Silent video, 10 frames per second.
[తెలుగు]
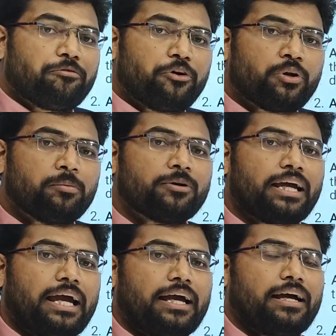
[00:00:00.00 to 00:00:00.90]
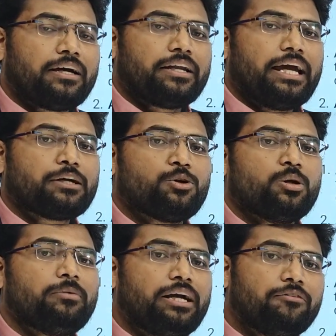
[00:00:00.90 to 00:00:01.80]
ఫేవరబుల్గా రియాక్ట్
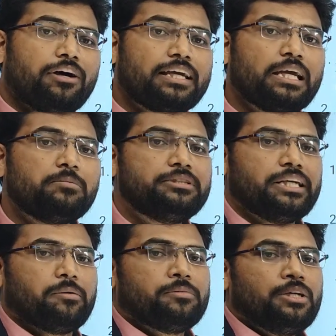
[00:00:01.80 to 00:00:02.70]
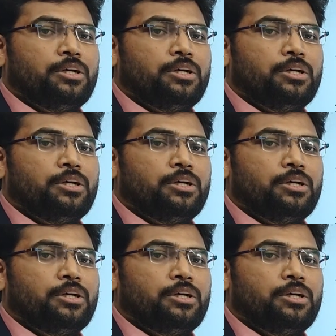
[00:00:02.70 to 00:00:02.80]
అవ్వడం అండ్ వాళ్ళకి హెల్ప్ చేయడం